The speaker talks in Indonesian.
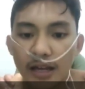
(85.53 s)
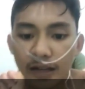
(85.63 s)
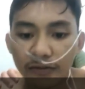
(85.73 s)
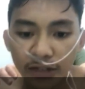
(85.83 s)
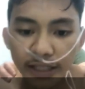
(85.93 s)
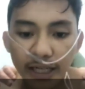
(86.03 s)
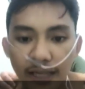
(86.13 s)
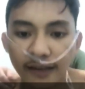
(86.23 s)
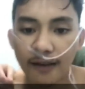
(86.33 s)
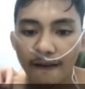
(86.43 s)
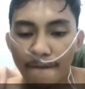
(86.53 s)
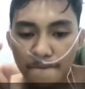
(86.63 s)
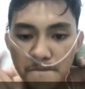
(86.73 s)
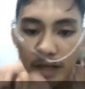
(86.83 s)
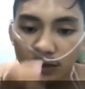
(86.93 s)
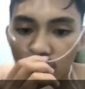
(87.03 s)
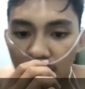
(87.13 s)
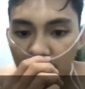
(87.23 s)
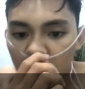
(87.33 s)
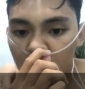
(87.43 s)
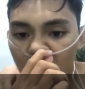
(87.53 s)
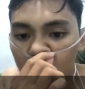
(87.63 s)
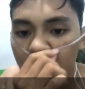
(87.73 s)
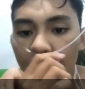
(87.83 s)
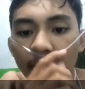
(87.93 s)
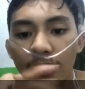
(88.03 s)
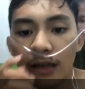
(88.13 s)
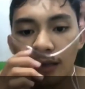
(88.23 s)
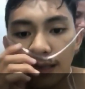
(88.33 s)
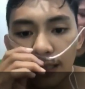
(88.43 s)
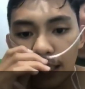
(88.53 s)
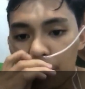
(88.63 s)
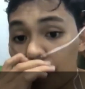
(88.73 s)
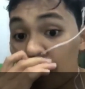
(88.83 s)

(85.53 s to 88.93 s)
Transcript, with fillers: Devon, mas sekolah bagus-bagus eh lihat